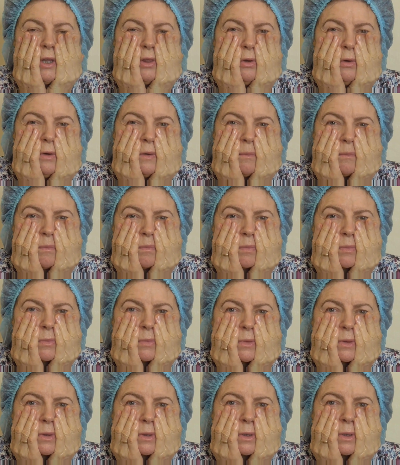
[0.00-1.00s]
оно
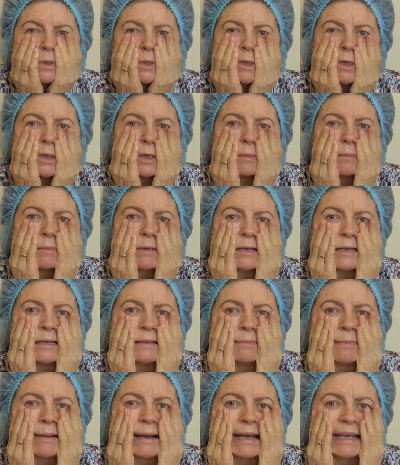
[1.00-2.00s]

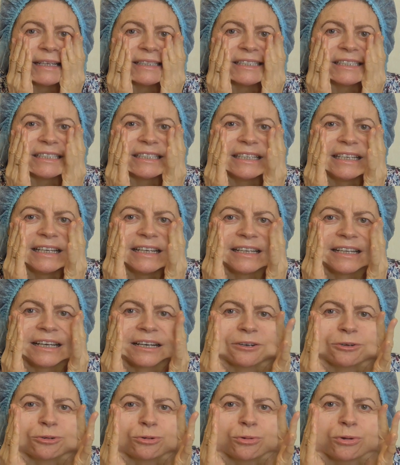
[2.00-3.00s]
прилипает
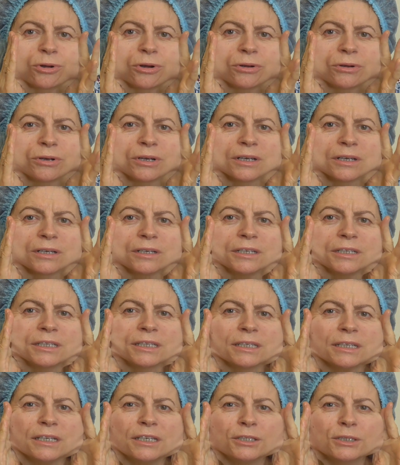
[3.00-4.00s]
сильно к, рук, к
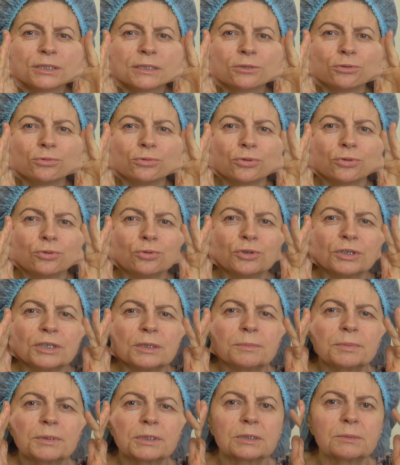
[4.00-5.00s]
лицу,
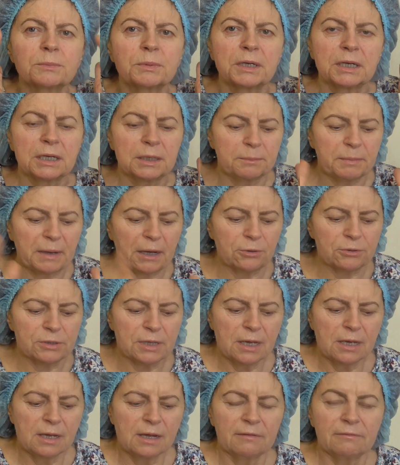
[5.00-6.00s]
руки
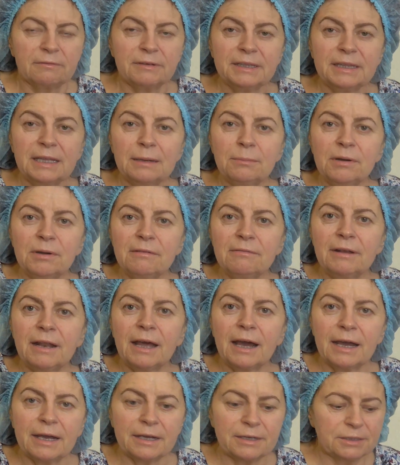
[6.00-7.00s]
прилипают, вы
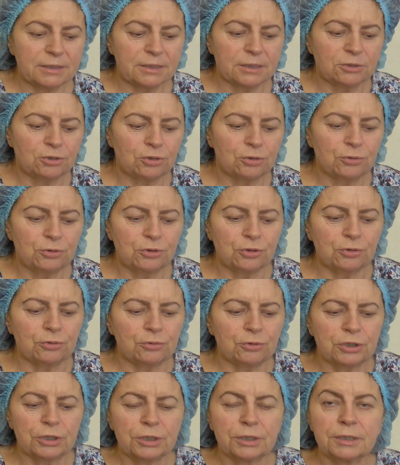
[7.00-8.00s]
добавляете
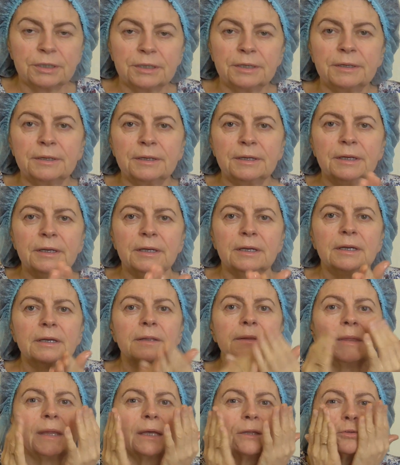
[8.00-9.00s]
чуть-чуть,
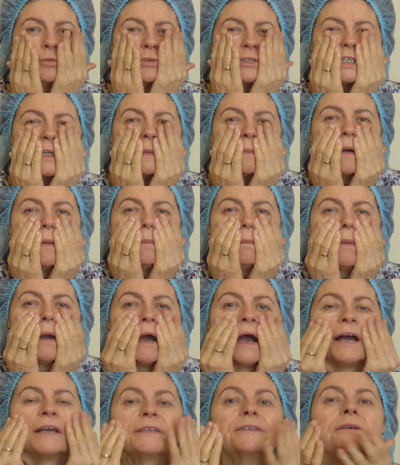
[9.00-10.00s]
наносим
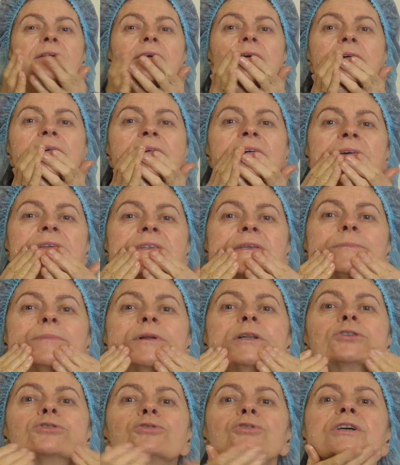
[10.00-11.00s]
опять
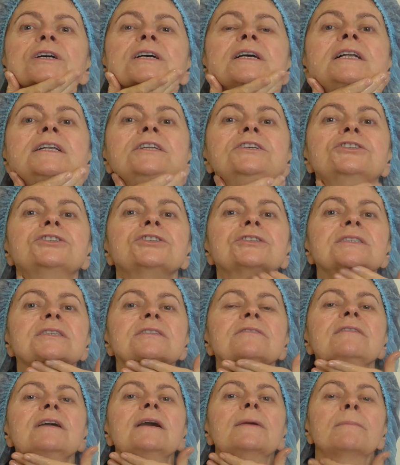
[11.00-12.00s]
небольшое
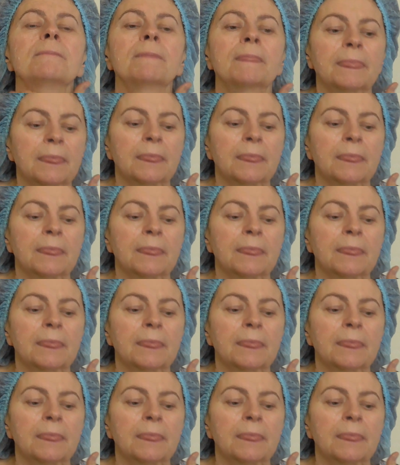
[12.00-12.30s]
количество